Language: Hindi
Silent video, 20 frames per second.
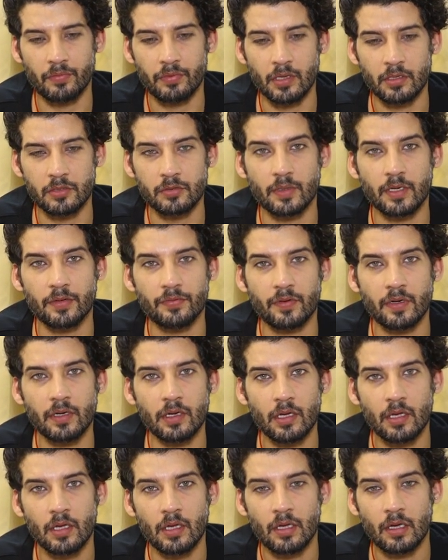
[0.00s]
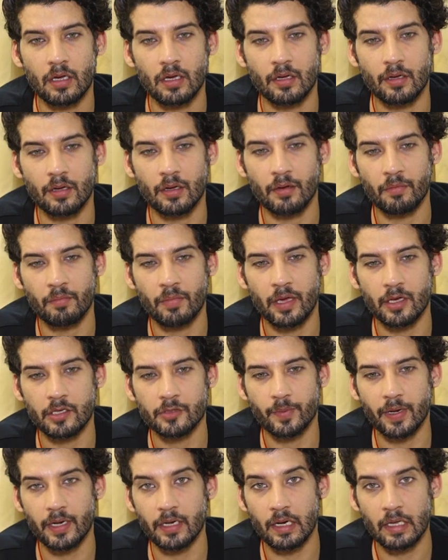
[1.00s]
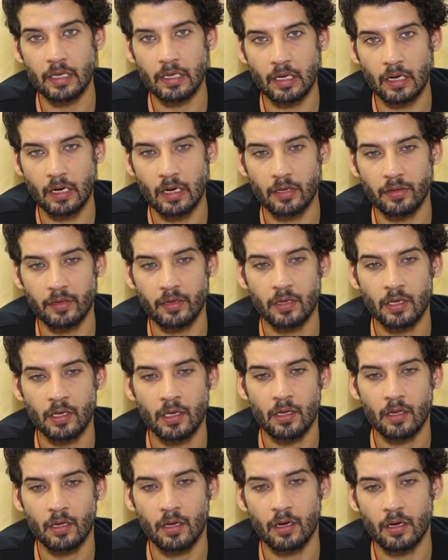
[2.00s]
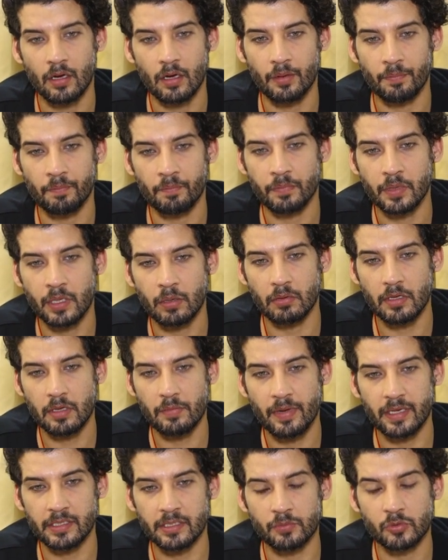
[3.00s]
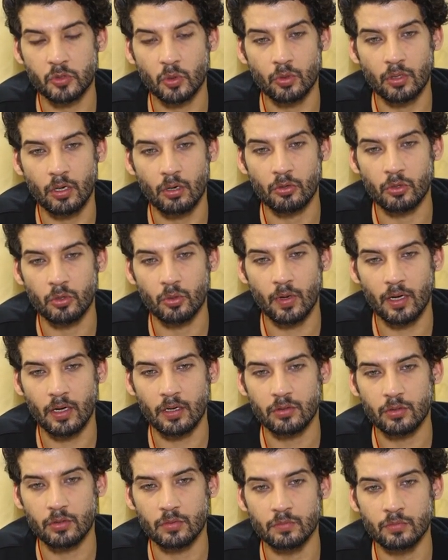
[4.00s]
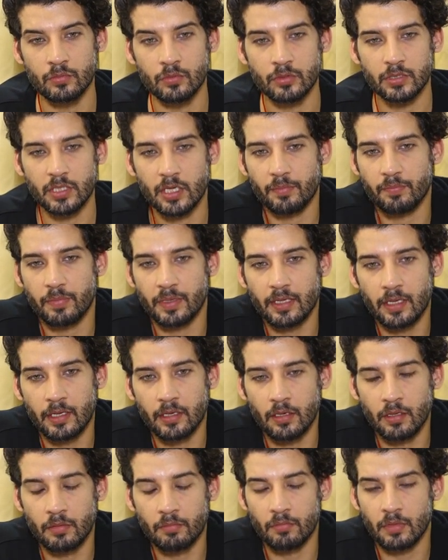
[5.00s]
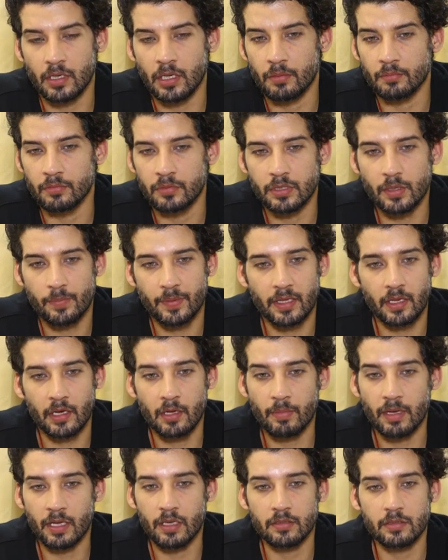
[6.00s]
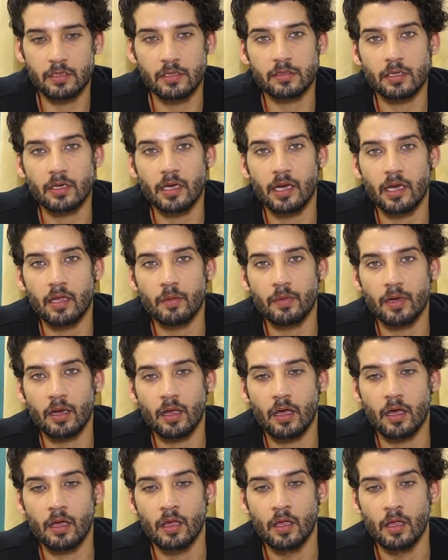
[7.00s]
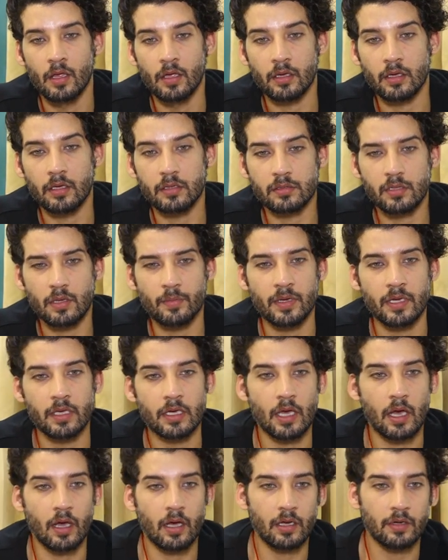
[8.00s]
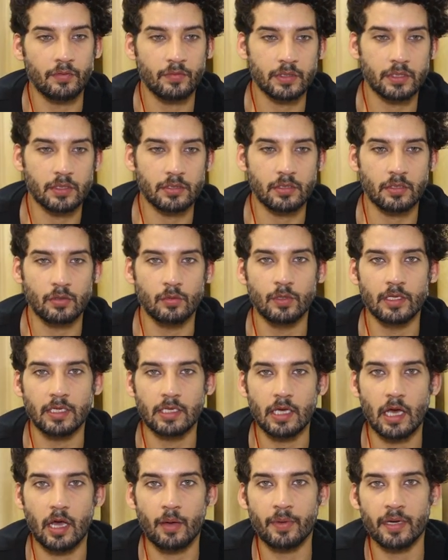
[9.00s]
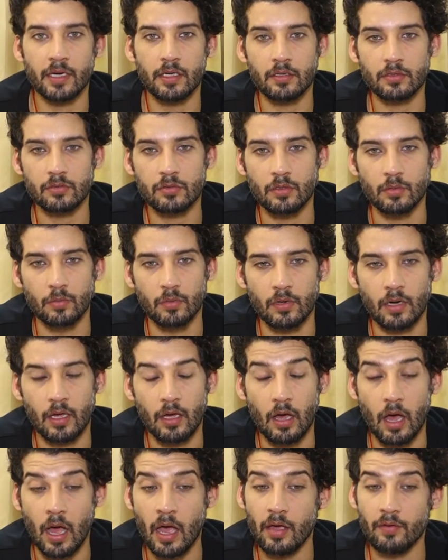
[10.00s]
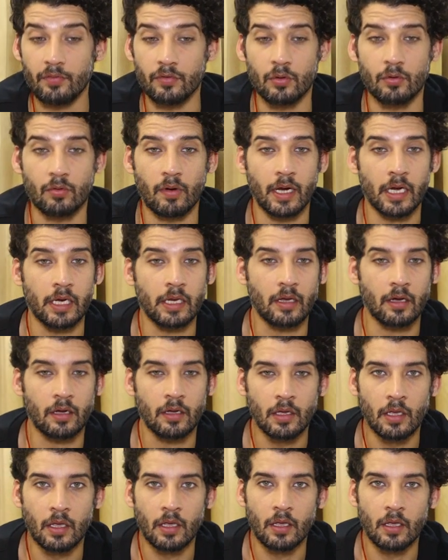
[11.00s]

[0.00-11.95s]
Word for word: थिंग्स वो डिफरेंट मैं एक्सपेक्ट नहीं कर रहा था Uh, क्योंकि मैं जब जोन आउट हुआ तो मुझे पता ही नहीं मतलब मुझे पता नहीं मैं किस किस से गले मिला किस से मेरी क्या कन्वर्सेशन हुई क्या मैंने किसको बोला आई हैव नो आइडिया